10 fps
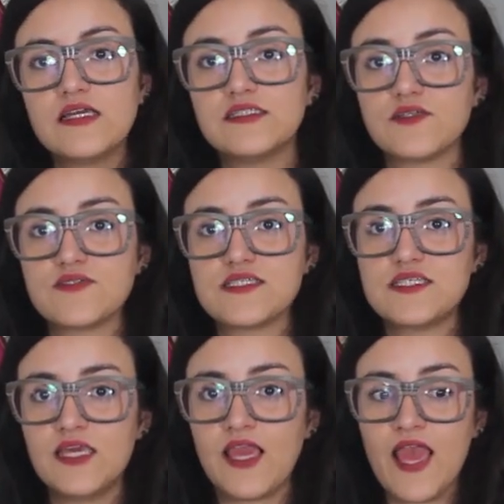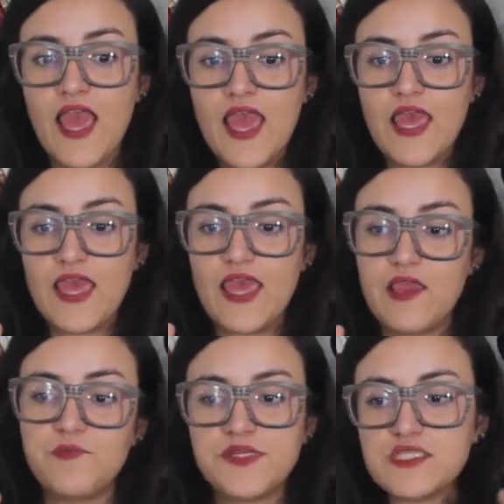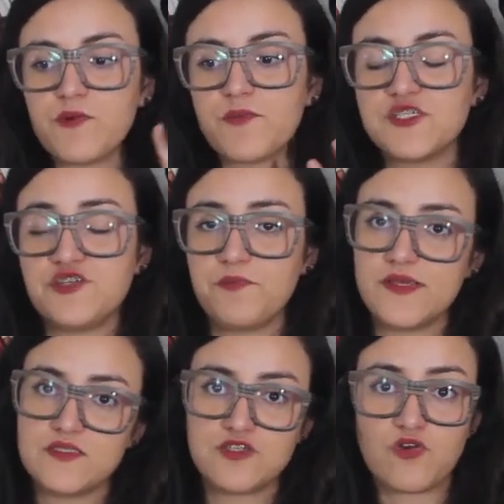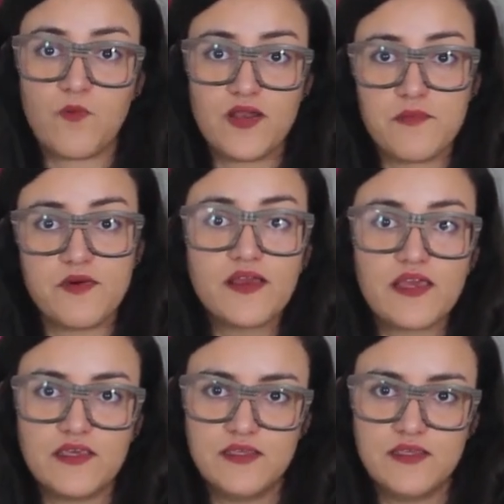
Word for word: Então, assim, e, e principalmente em países como a Alemanha,